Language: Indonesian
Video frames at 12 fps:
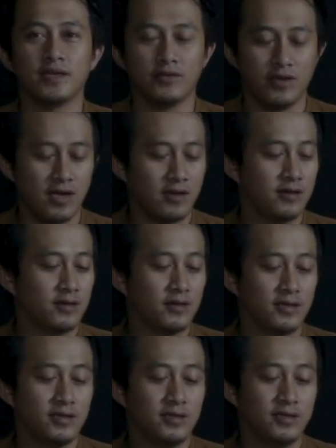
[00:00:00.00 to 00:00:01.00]
Gitu ya.
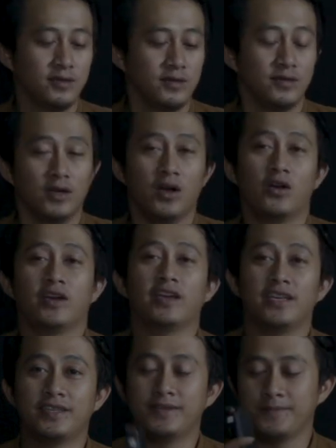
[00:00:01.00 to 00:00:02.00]
Oke
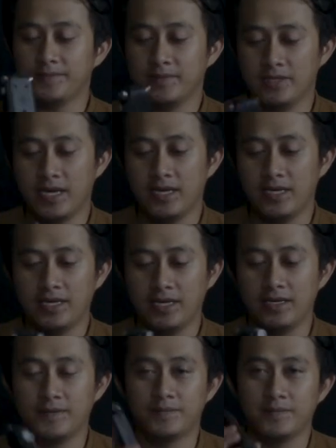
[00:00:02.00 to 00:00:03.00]
okay guys, jadi
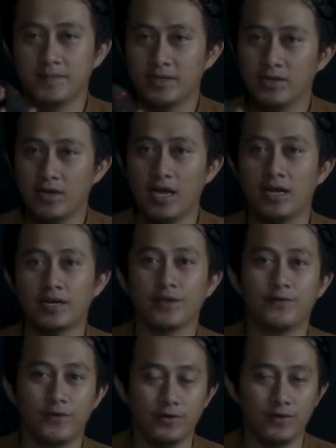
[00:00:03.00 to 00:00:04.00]
gitulah
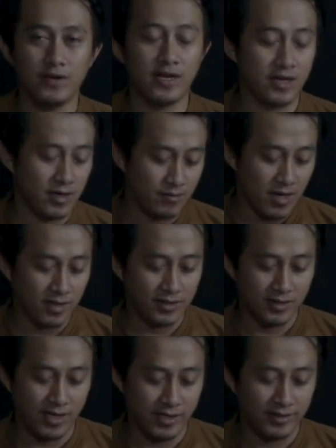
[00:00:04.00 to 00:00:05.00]
review dan
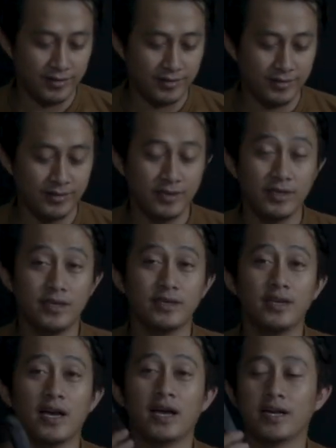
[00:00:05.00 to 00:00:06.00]
unboxing
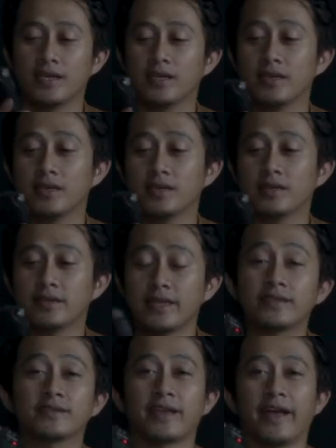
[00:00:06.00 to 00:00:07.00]
dari
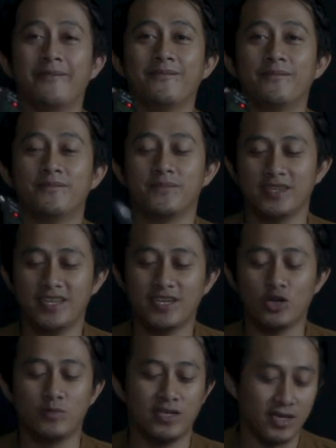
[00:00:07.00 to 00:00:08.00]
Tascam. Jadi
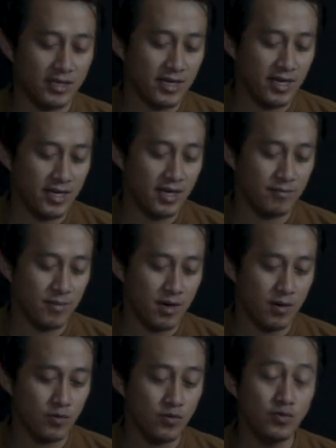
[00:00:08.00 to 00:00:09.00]
kalau misalkan kalian
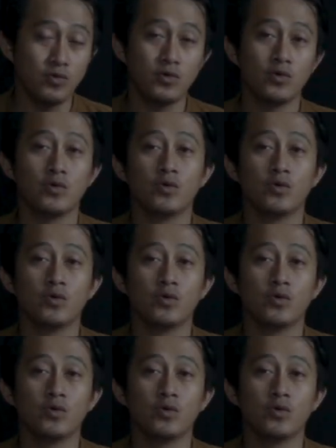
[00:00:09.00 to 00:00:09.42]
mau